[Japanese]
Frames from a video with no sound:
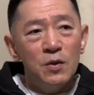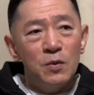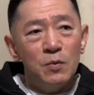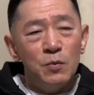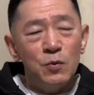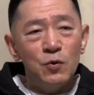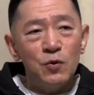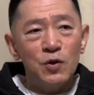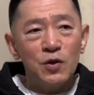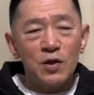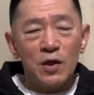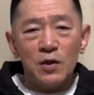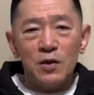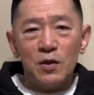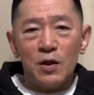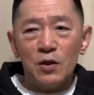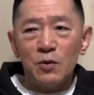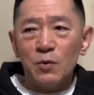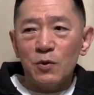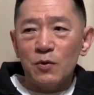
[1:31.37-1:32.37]
ミュージシャンに
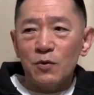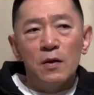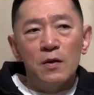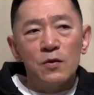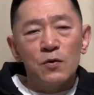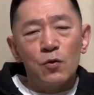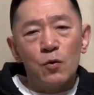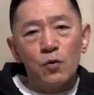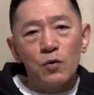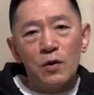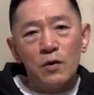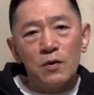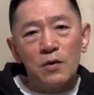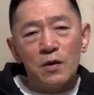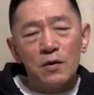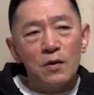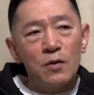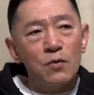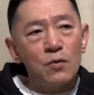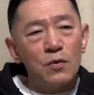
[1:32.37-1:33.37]
なるべくそこだっ
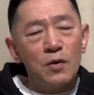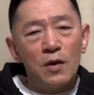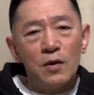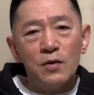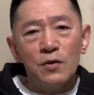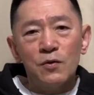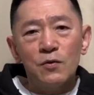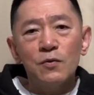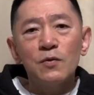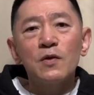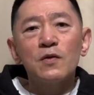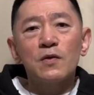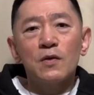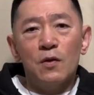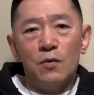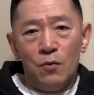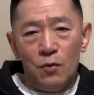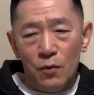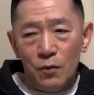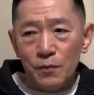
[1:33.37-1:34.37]
たんだと感じるんですけ
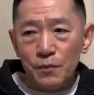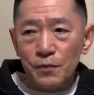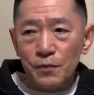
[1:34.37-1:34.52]
ど、